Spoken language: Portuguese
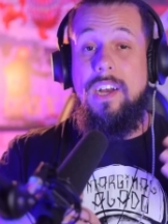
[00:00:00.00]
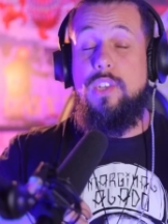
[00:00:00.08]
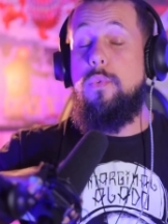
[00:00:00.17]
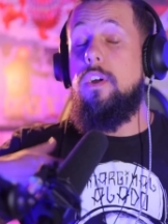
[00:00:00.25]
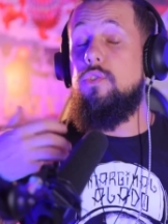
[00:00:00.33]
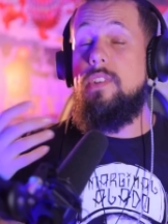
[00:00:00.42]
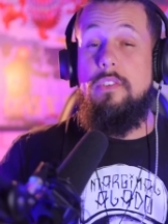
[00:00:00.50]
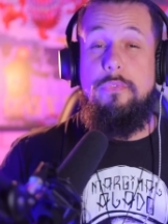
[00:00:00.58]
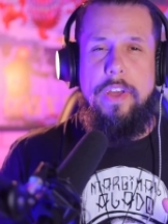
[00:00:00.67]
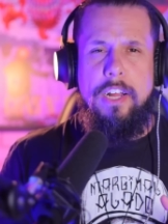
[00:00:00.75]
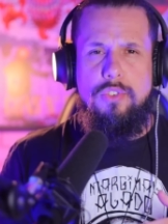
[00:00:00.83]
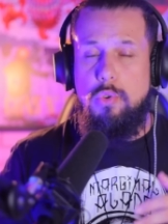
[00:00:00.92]
Quais foram os
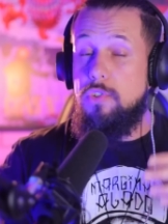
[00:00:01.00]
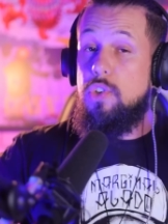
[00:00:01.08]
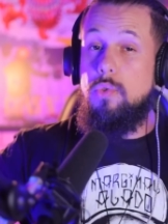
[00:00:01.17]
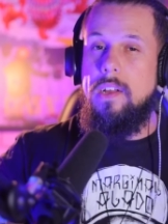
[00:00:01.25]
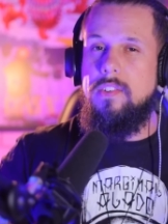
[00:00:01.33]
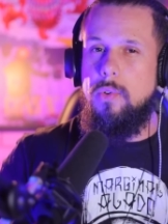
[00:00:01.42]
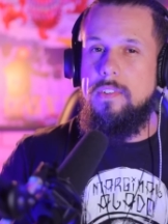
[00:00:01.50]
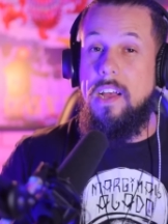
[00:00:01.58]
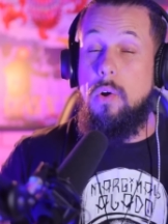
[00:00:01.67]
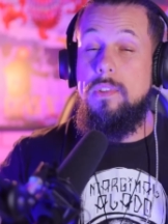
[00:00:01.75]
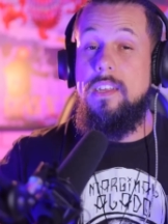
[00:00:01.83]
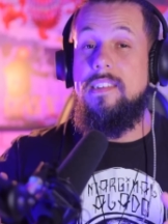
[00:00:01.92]
eventos ou situações
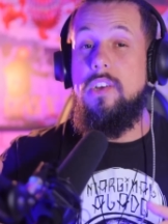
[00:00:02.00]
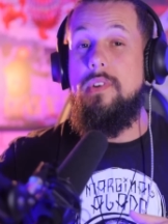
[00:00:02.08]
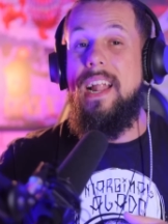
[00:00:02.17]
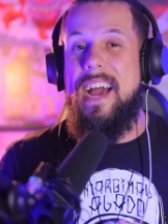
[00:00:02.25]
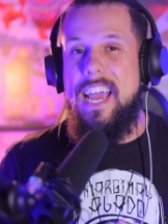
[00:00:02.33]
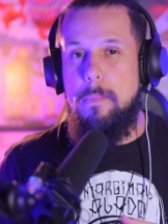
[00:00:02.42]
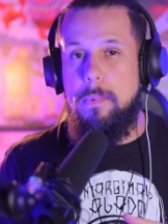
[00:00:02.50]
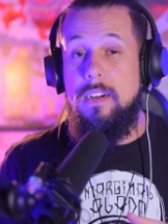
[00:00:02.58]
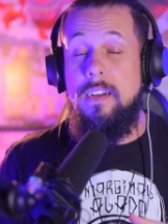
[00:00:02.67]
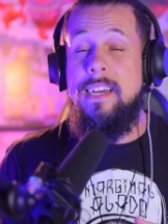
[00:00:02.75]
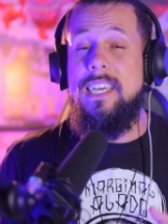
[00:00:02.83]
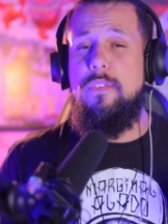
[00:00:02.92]
que aconteceram na época